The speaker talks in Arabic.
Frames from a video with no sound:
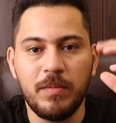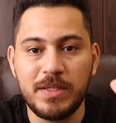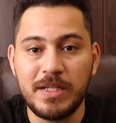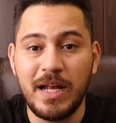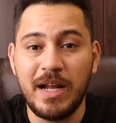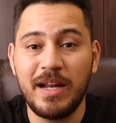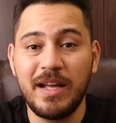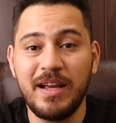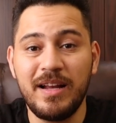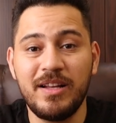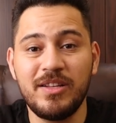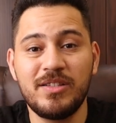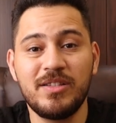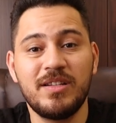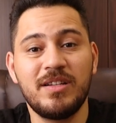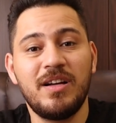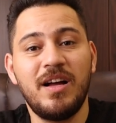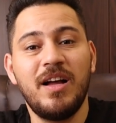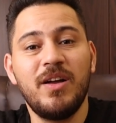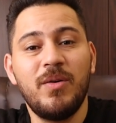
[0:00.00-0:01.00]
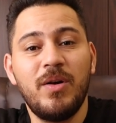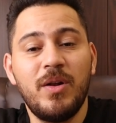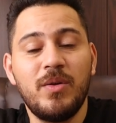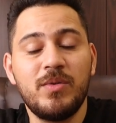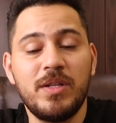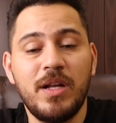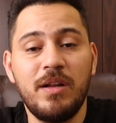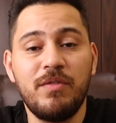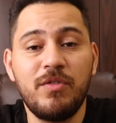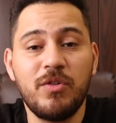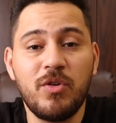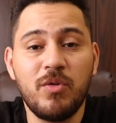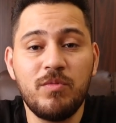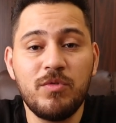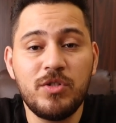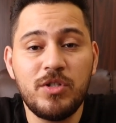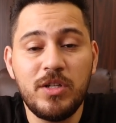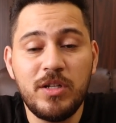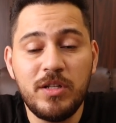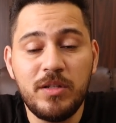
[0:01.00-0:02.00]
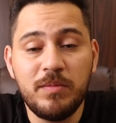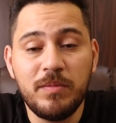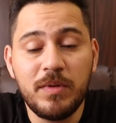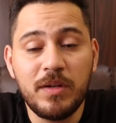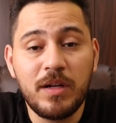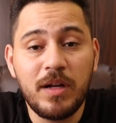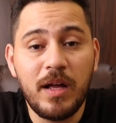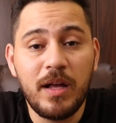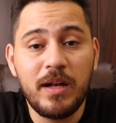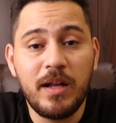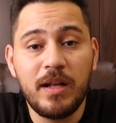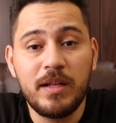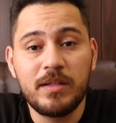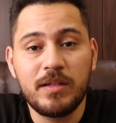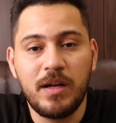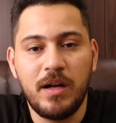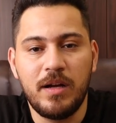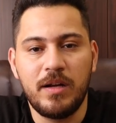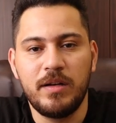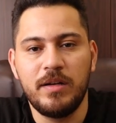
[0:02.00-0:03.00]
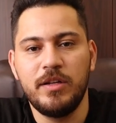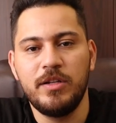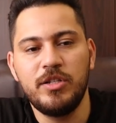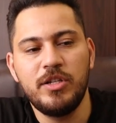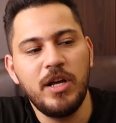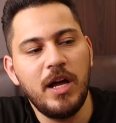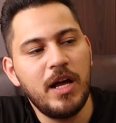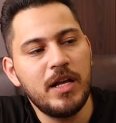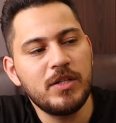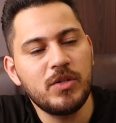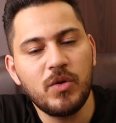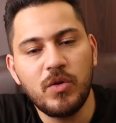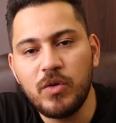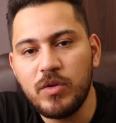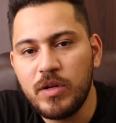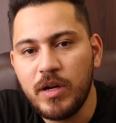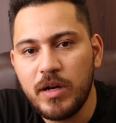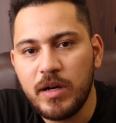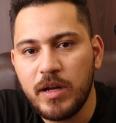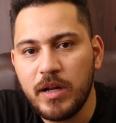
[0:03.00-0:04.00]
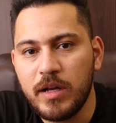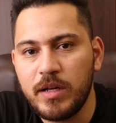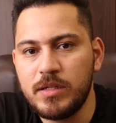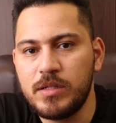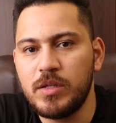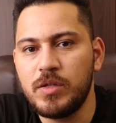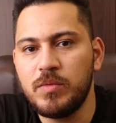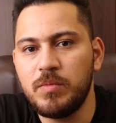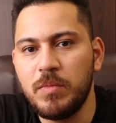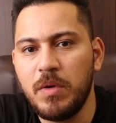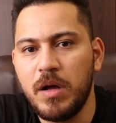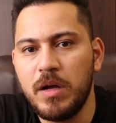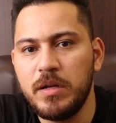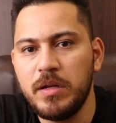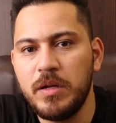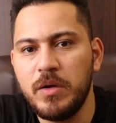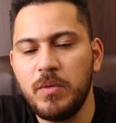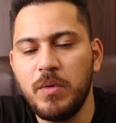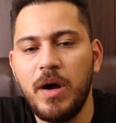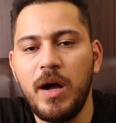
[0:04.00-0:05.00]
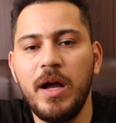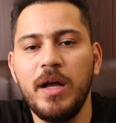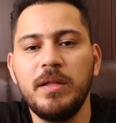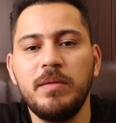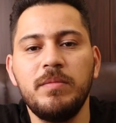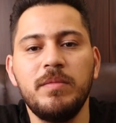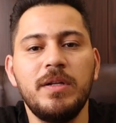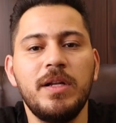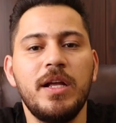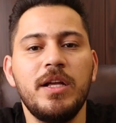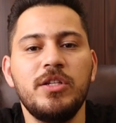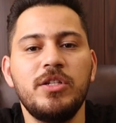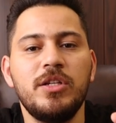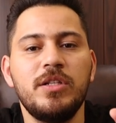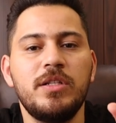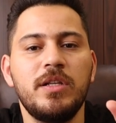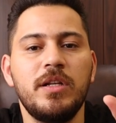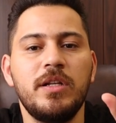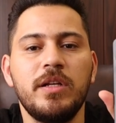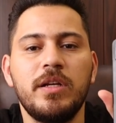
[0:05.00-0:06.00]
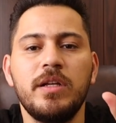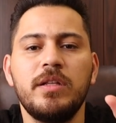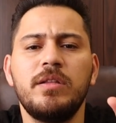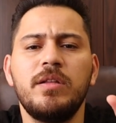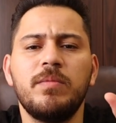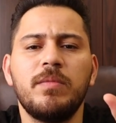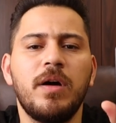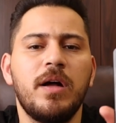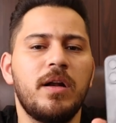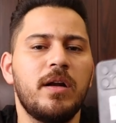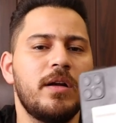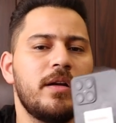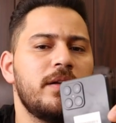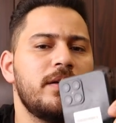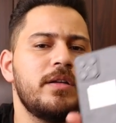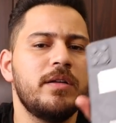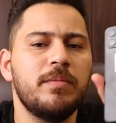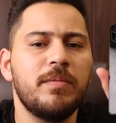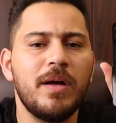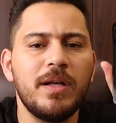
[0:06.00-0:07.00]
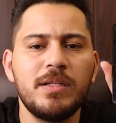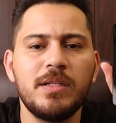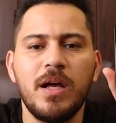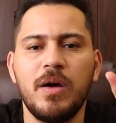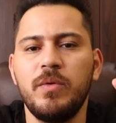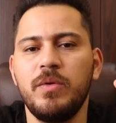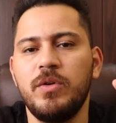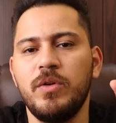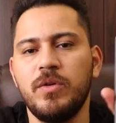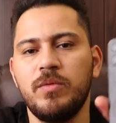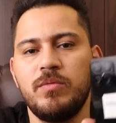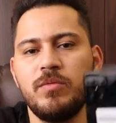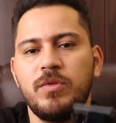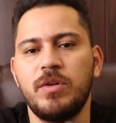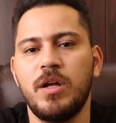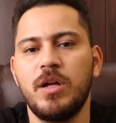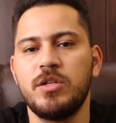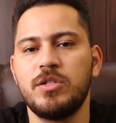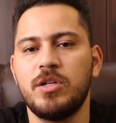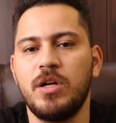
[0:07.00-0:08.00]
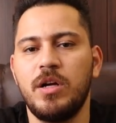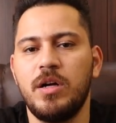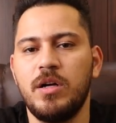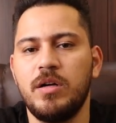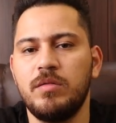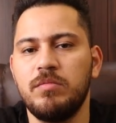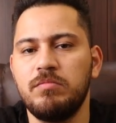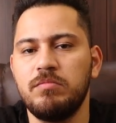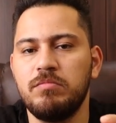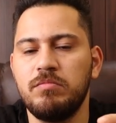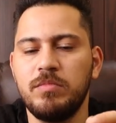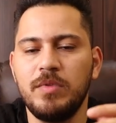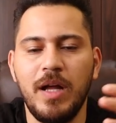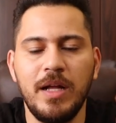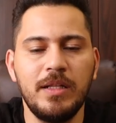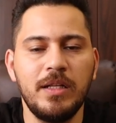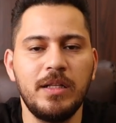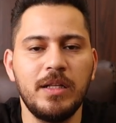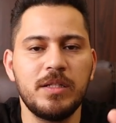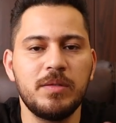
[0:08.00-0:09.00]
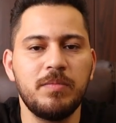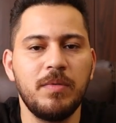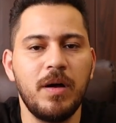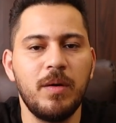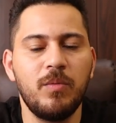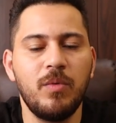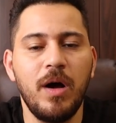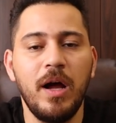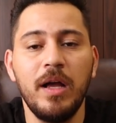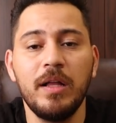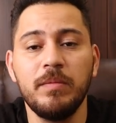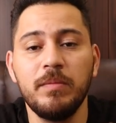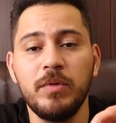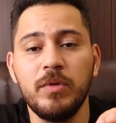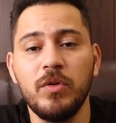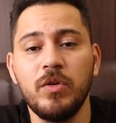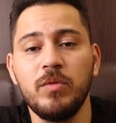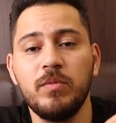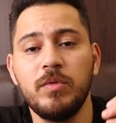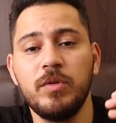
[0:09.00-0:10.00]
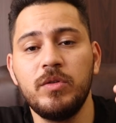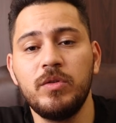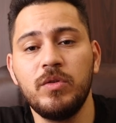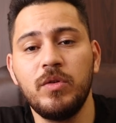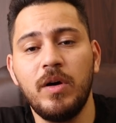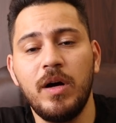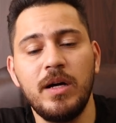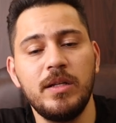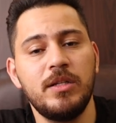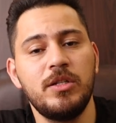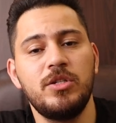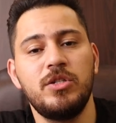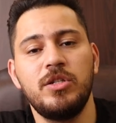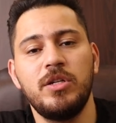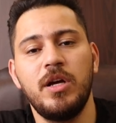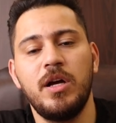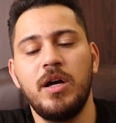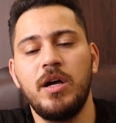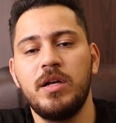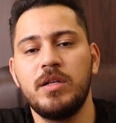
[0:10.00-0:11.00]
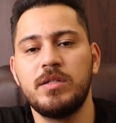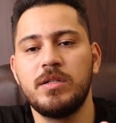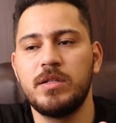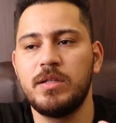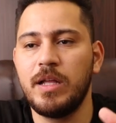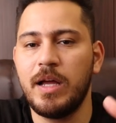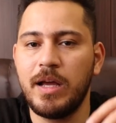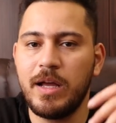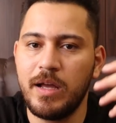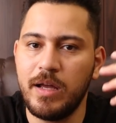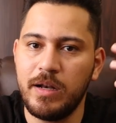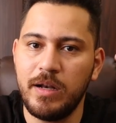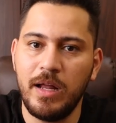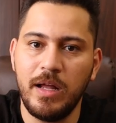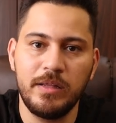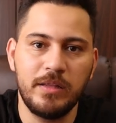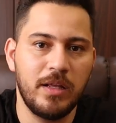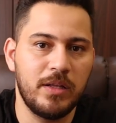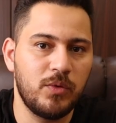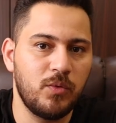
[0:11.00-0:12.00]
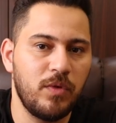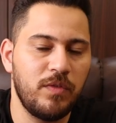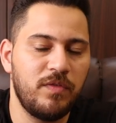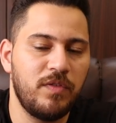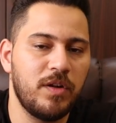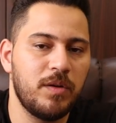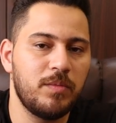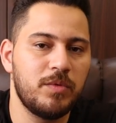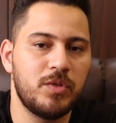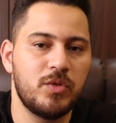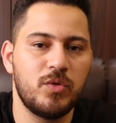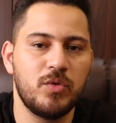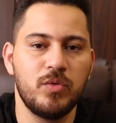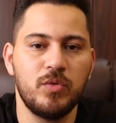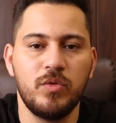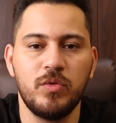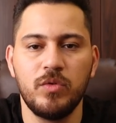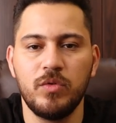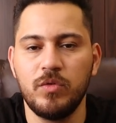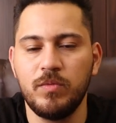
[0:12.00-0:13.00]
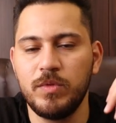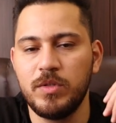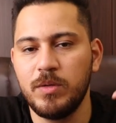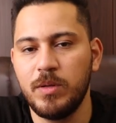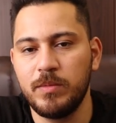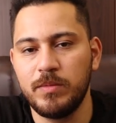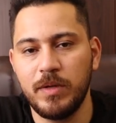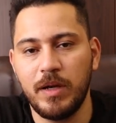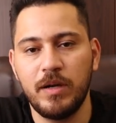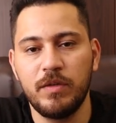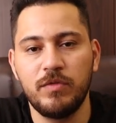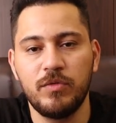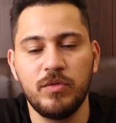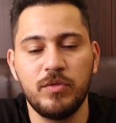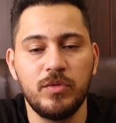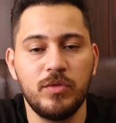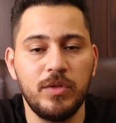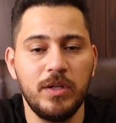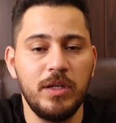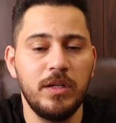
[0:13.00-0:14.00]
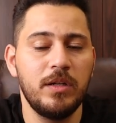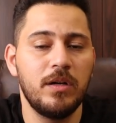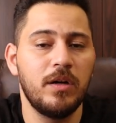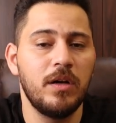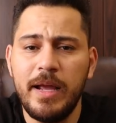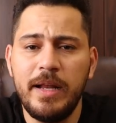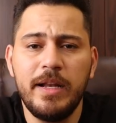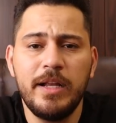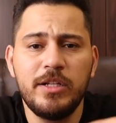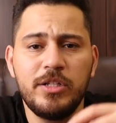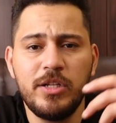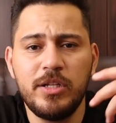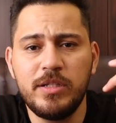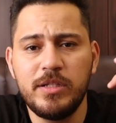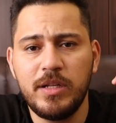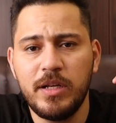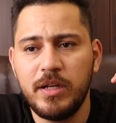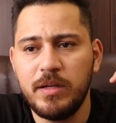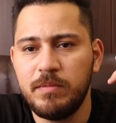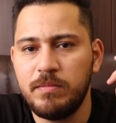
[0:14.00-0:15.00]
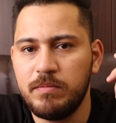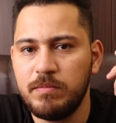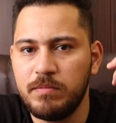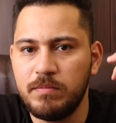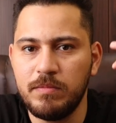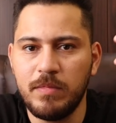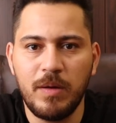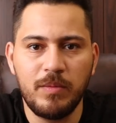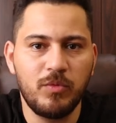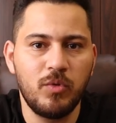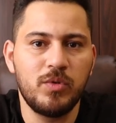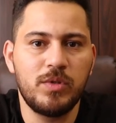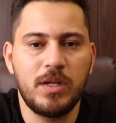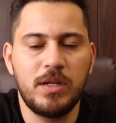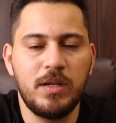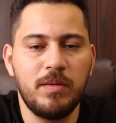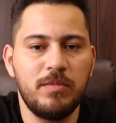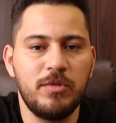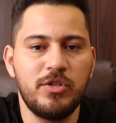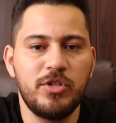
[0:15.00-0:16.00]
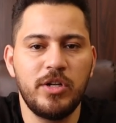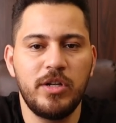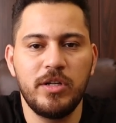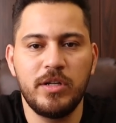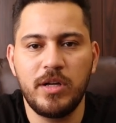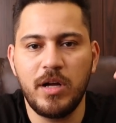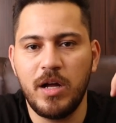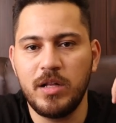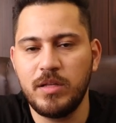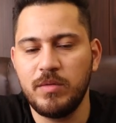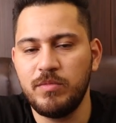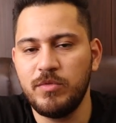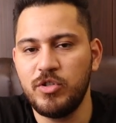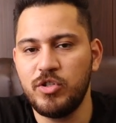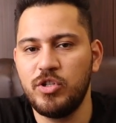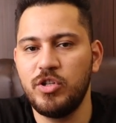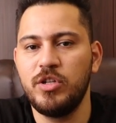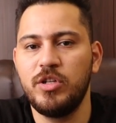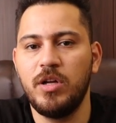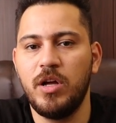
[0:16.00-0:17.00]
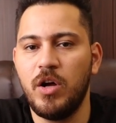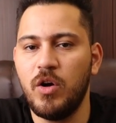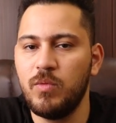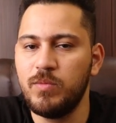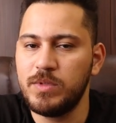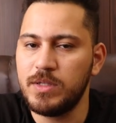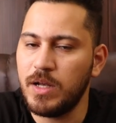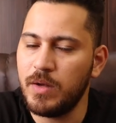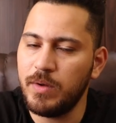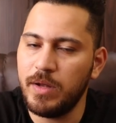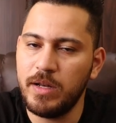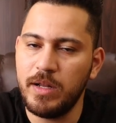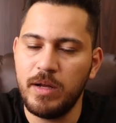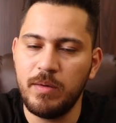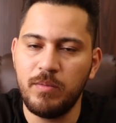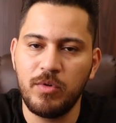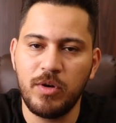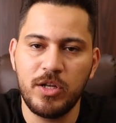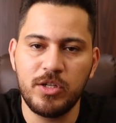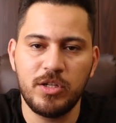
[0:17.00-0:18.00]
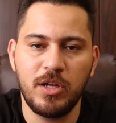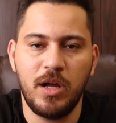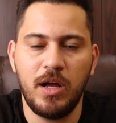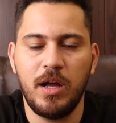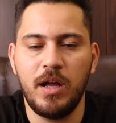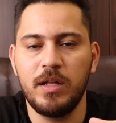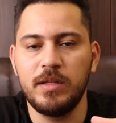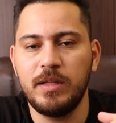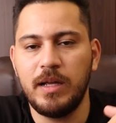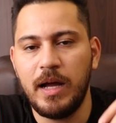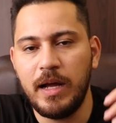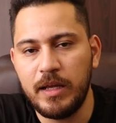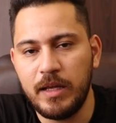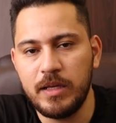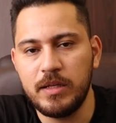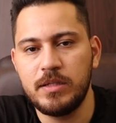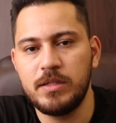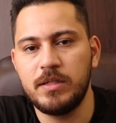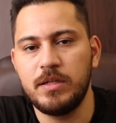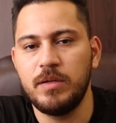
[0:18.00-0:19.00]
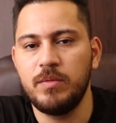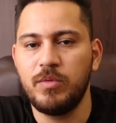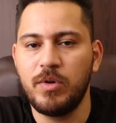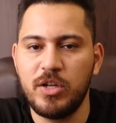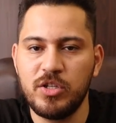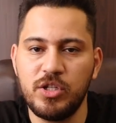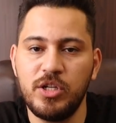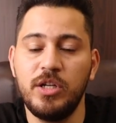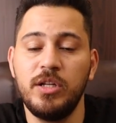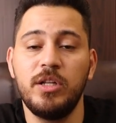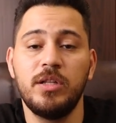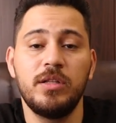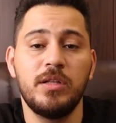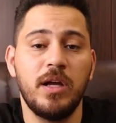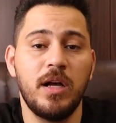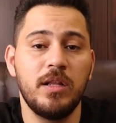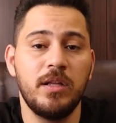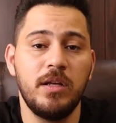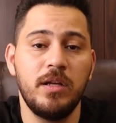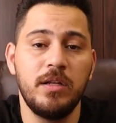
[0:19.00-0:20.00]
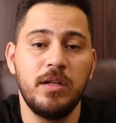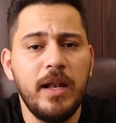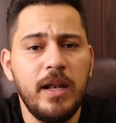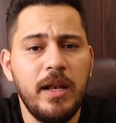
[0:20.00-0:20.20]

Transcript: مساء الخير اصدقائي واهلا وسهلا فيكم جديد من قناه قارنلي جهاز اونر اكس 8 واحد من الاجهزه اللي كنت مقرر اني ما اسوي لهم مراجعه لعده اسباب واحد منهم انه هذا الجهاز تاخر لحتى توفر بالسوق ومثل ما بتعرفوا انه نحن هي الاجهزه ما بتوصلنا من الشركات بنشتريها ومساوي عليها مراجعات عكس المراجعين الثانيين